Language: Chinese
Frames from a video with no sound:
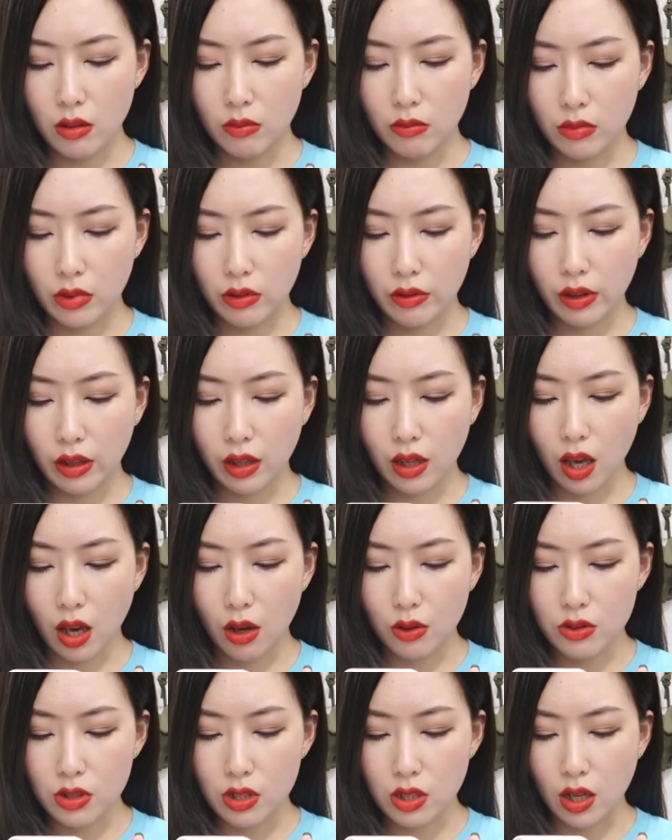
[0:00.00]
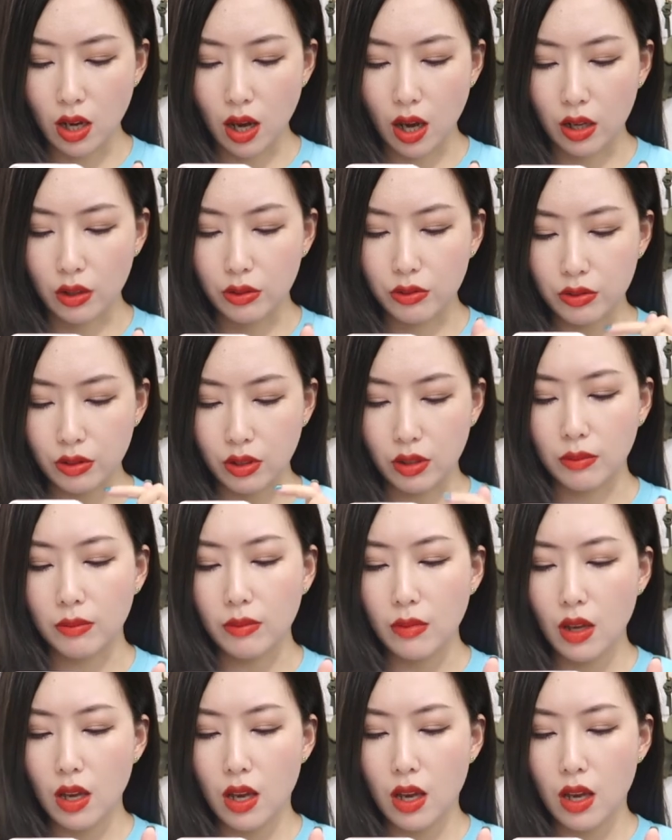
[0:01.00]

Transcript: Marine Algae Eye Cream。